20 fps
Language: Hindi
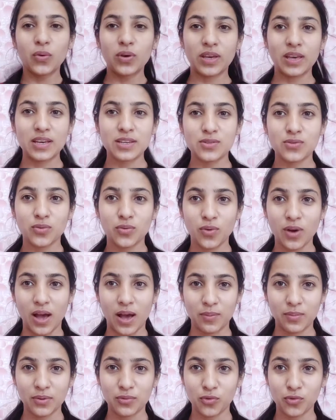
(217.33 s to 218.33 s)
ओके सो
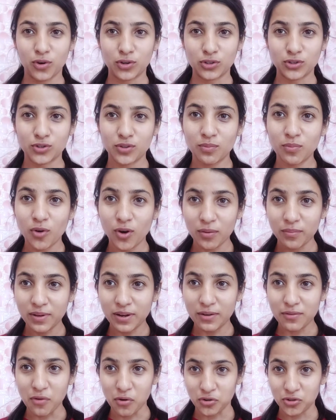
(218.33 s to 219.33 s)
आई मीन वॉशरूम और
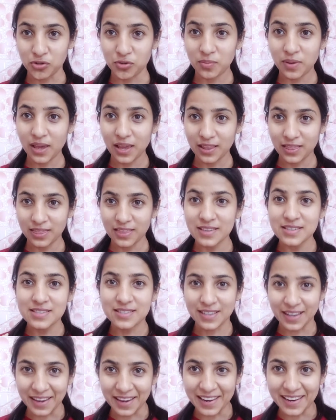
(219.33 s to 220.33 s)
मेरे वॉशरूम में इतनी
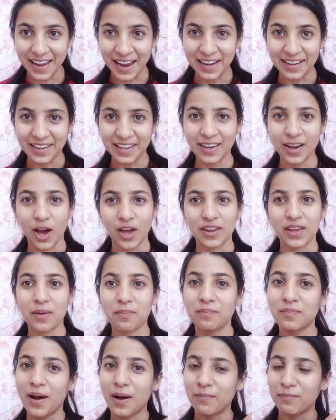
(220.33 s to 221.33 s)
सही लाइटिंग आ रही
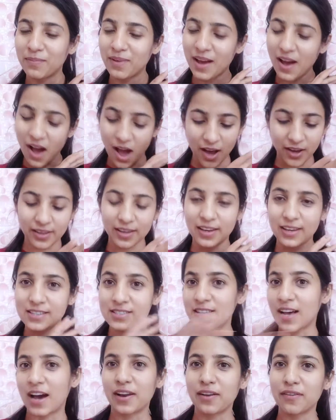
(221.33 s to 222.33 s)
है अब अब मैं आगे
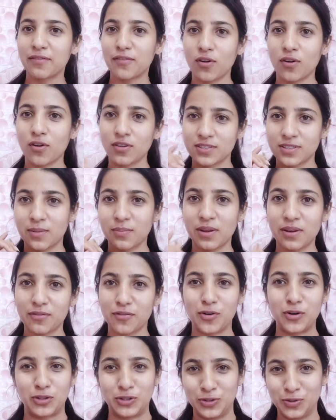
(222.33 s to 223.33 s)
के सारे ब्लॉग्स ना
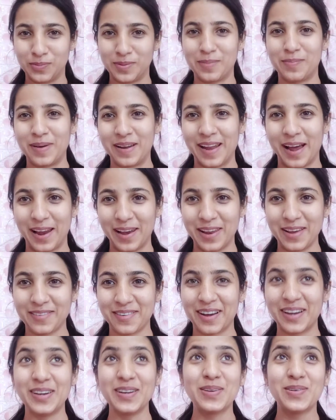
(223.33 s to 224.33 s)
मेरे वॉशरूम में बनाने
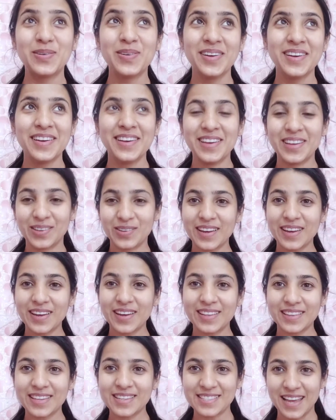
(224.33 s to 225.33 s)
वाली हूँ
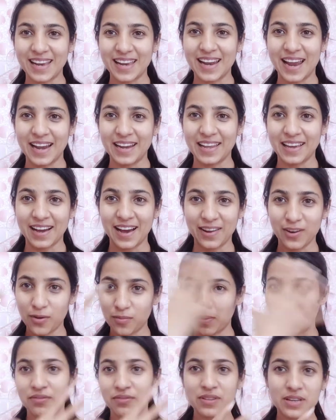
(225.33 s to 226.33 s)
क्योंकि इतनी सही लाइटिंग आ रही
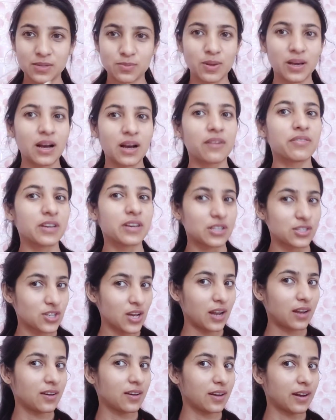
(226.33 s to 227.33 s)
है मेरा फेस भी काफ़ी
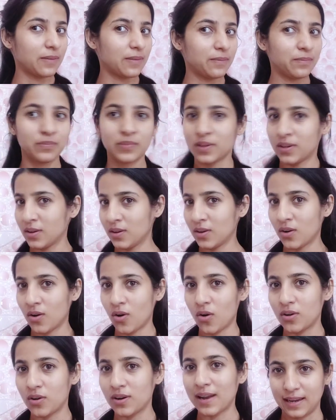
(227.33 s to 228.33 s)
अच्छा लग रहा है
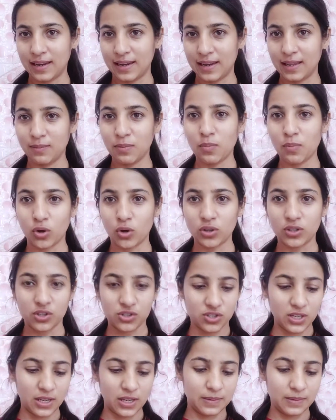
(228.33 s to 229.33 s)
और लाइटिंग भी बहुत
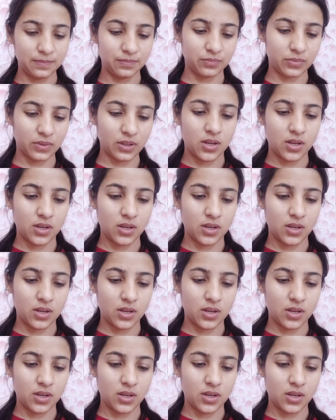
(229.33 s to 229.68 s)
अच्छी है